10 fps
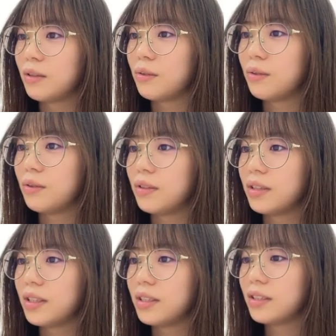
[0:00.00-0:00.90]
こ
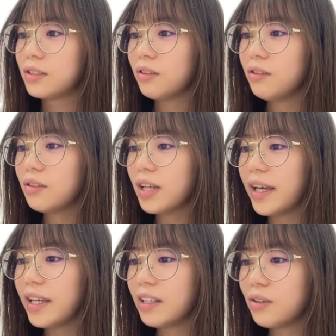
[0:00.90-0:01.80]
うその
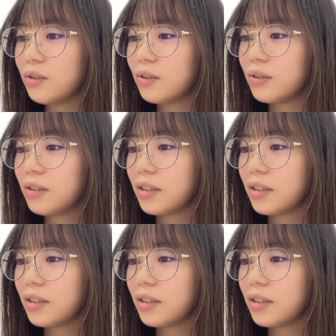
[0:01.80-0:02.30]
階の